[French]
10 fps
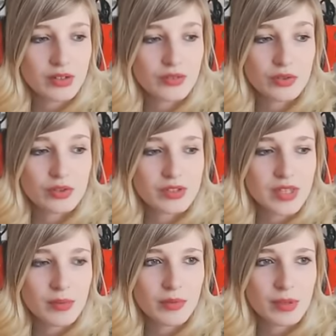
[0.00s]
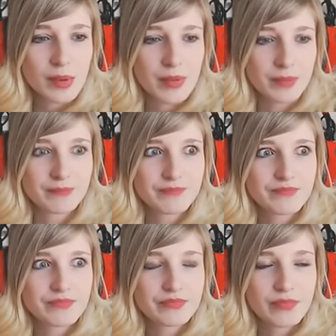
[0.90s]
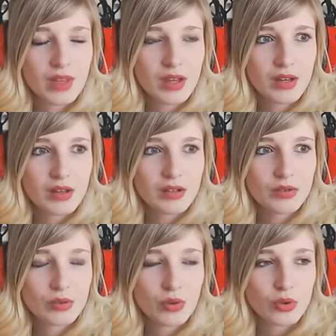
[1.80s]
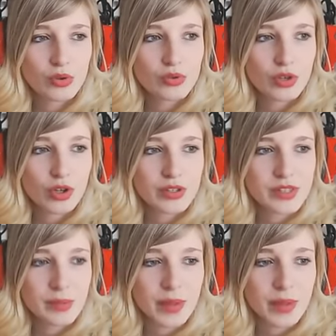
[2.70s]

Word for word: sociable, on n'est pas bien. Donc, on retourne sur l'ordi après.